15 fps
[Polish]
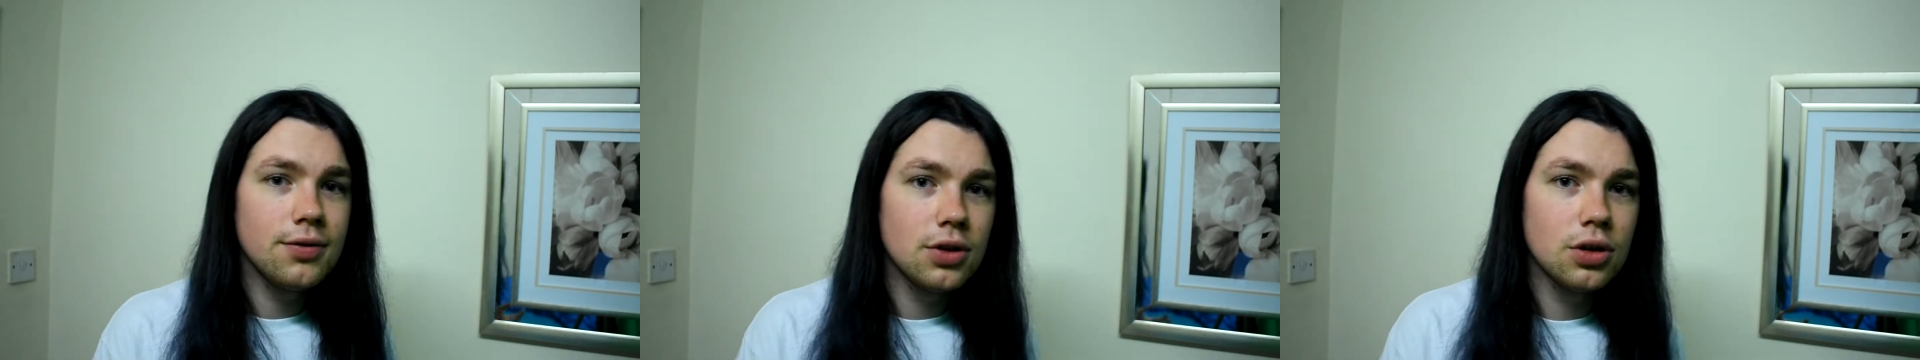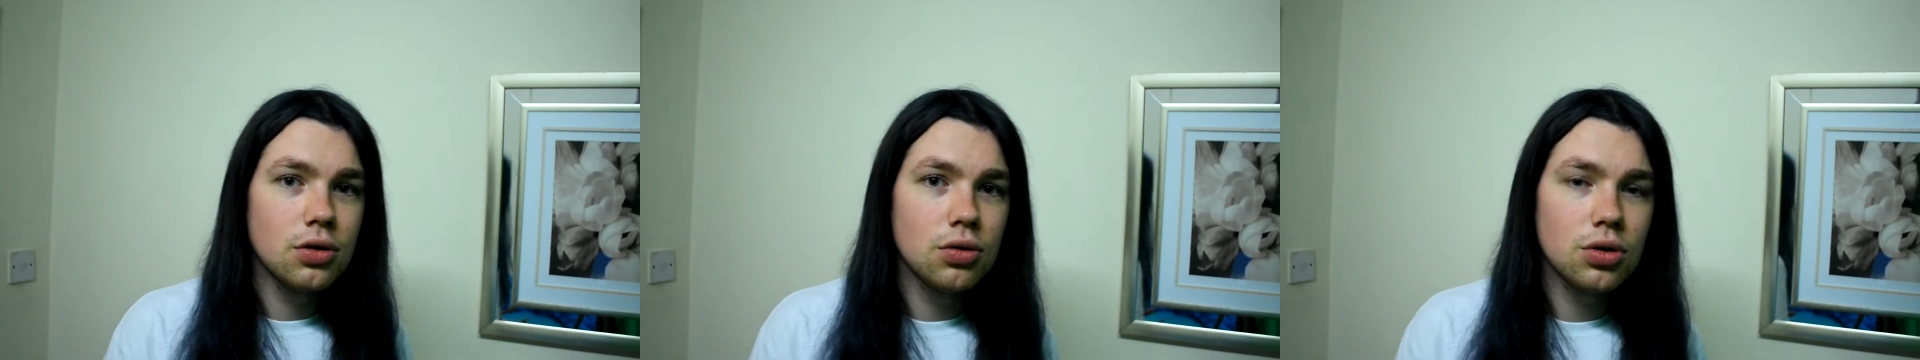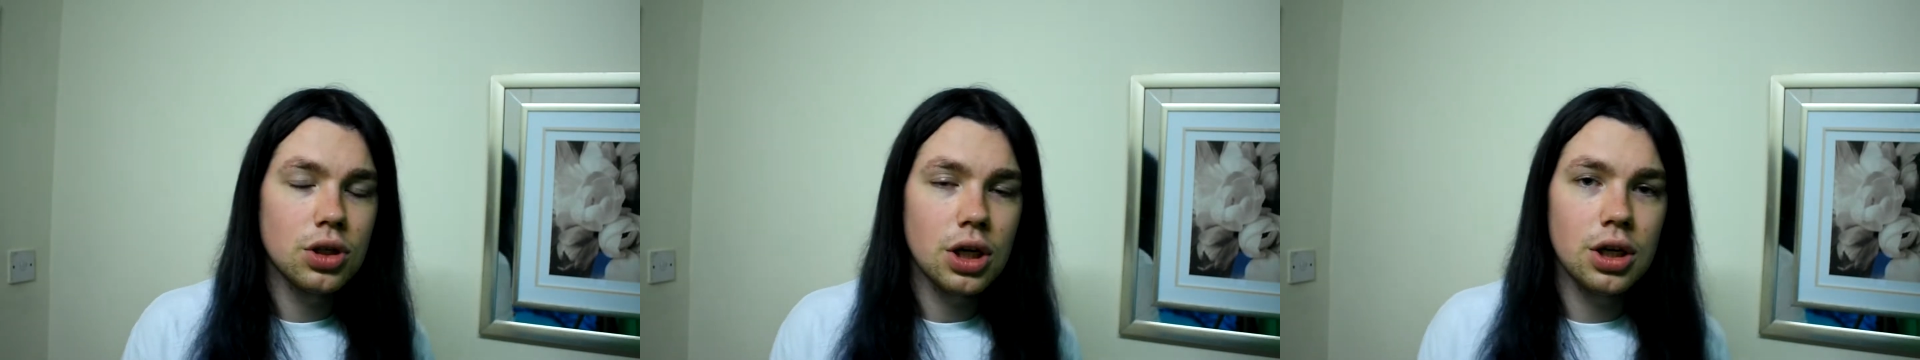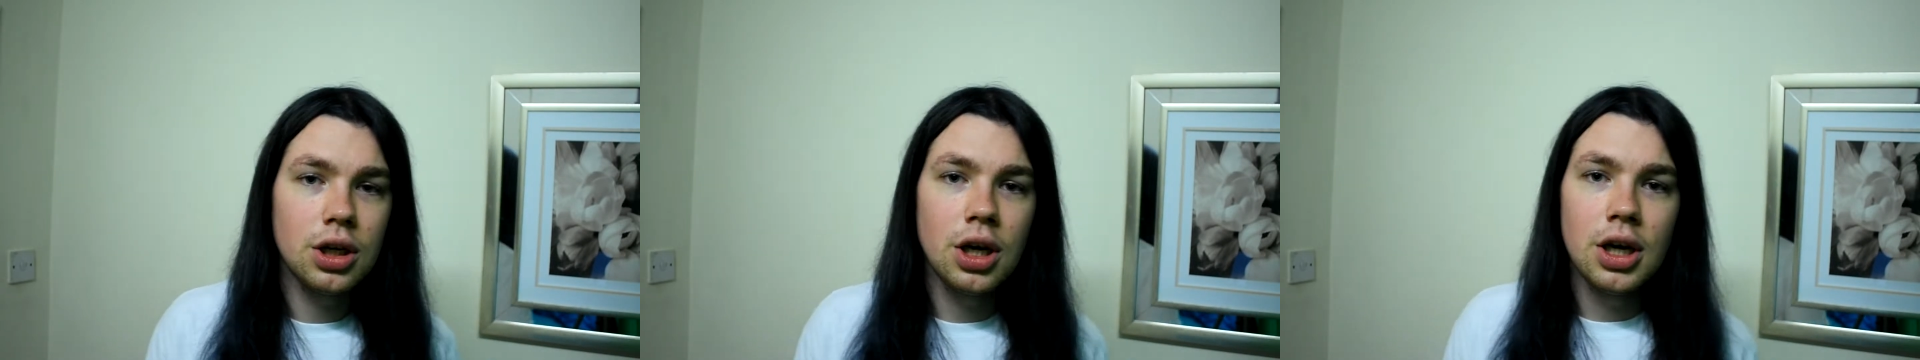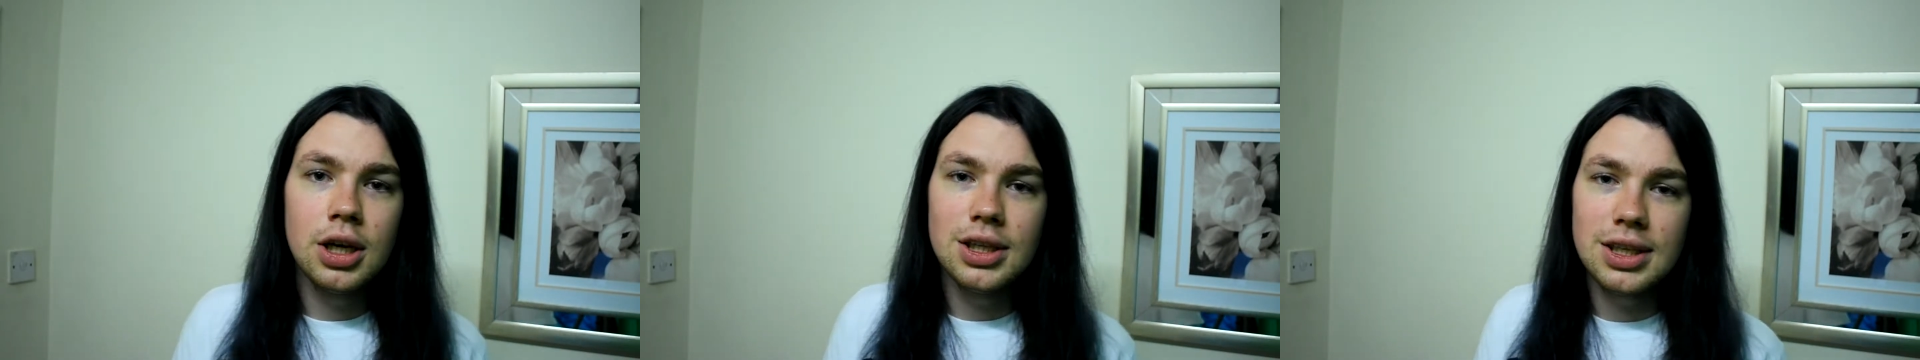wzruszeń,
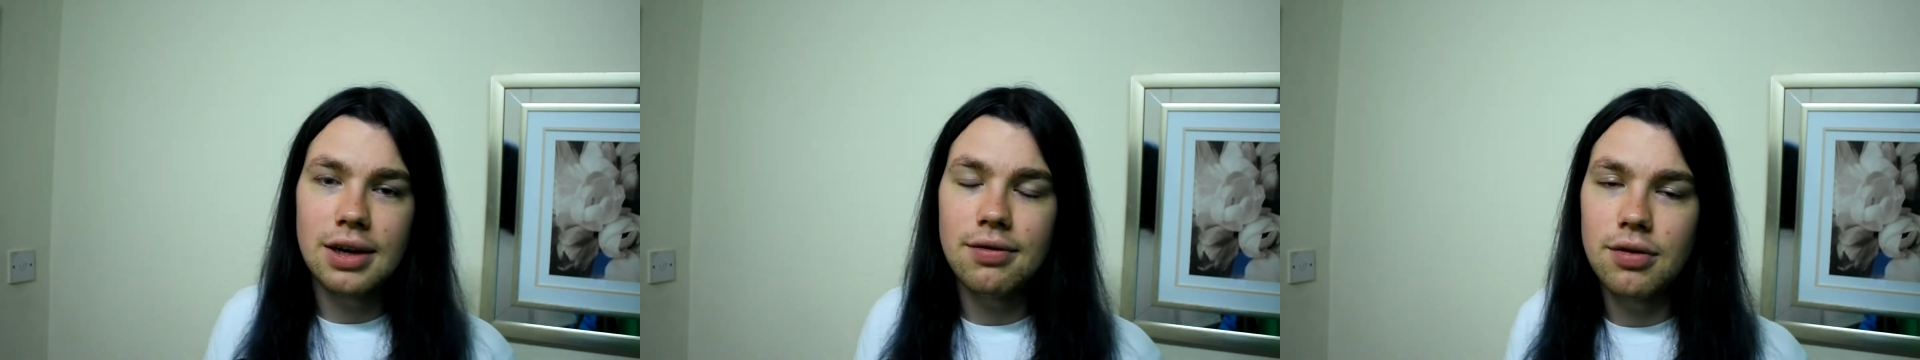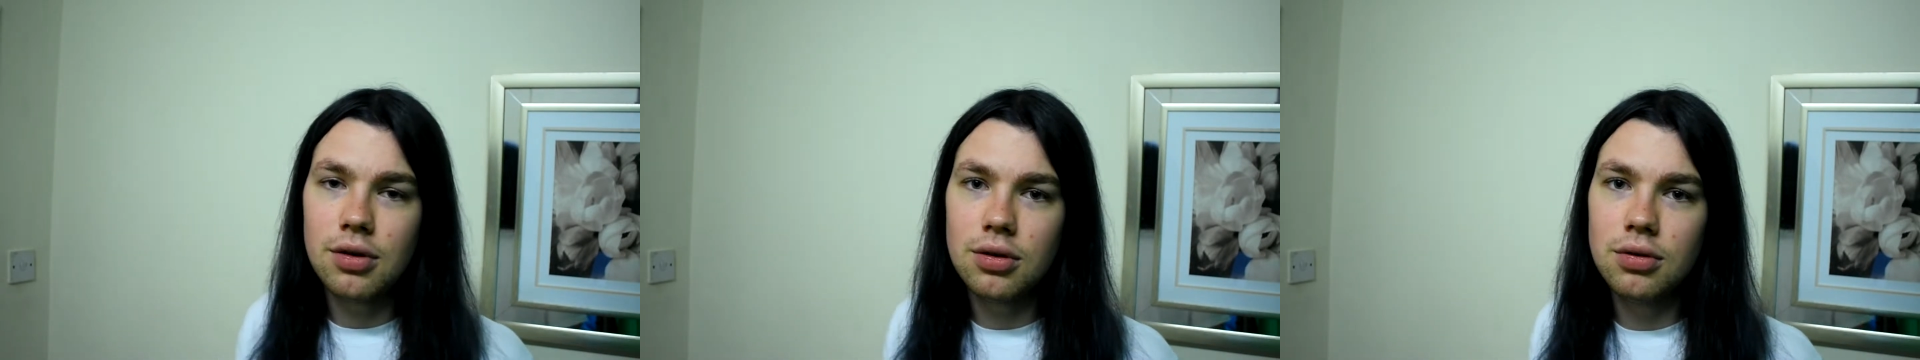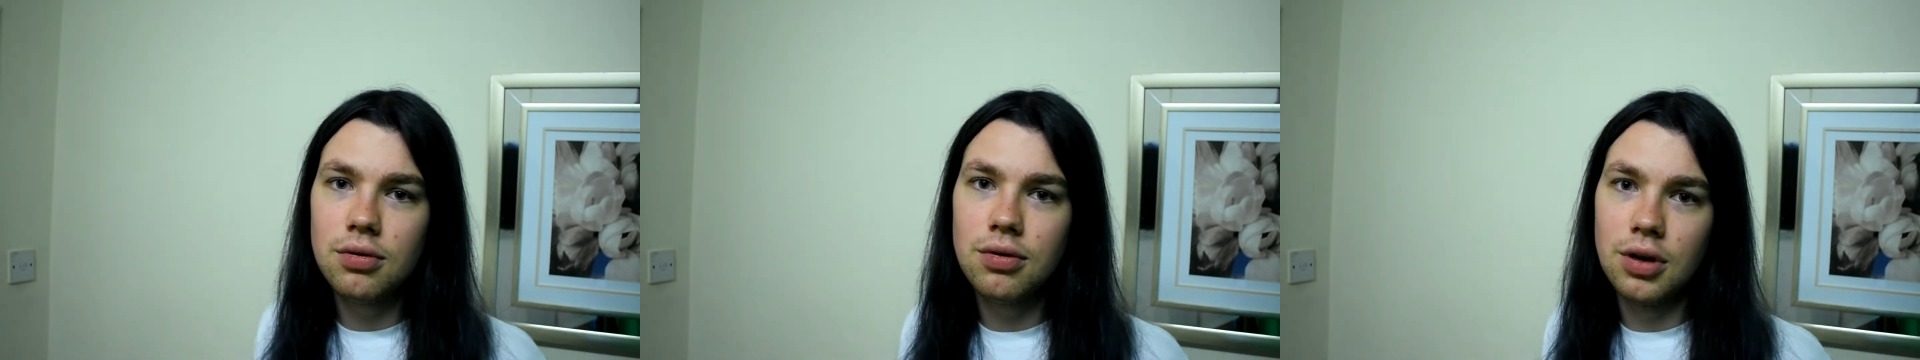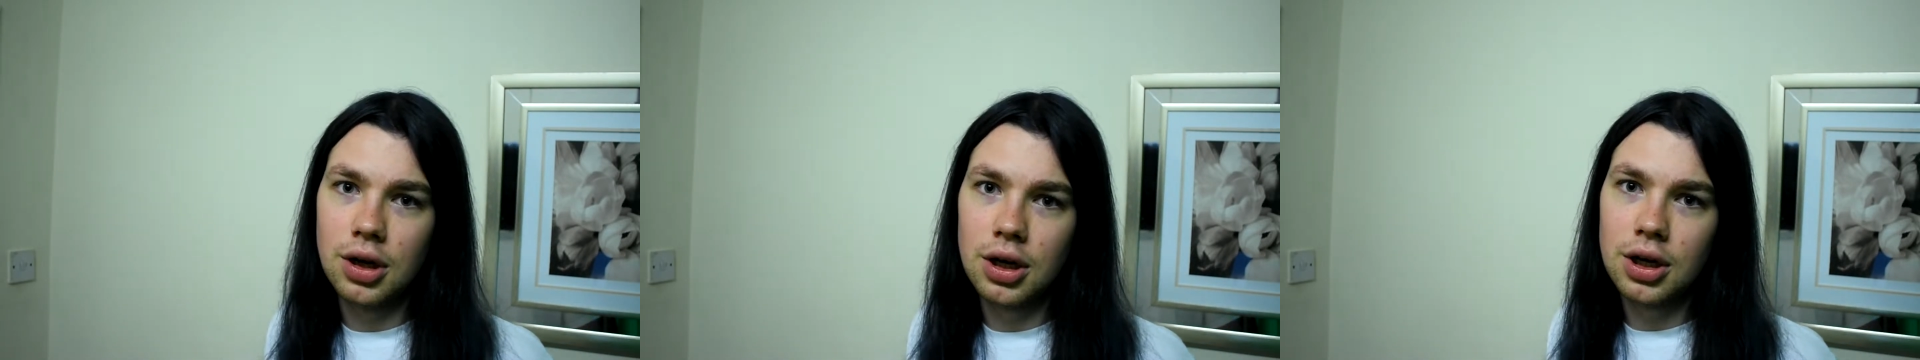zawodów,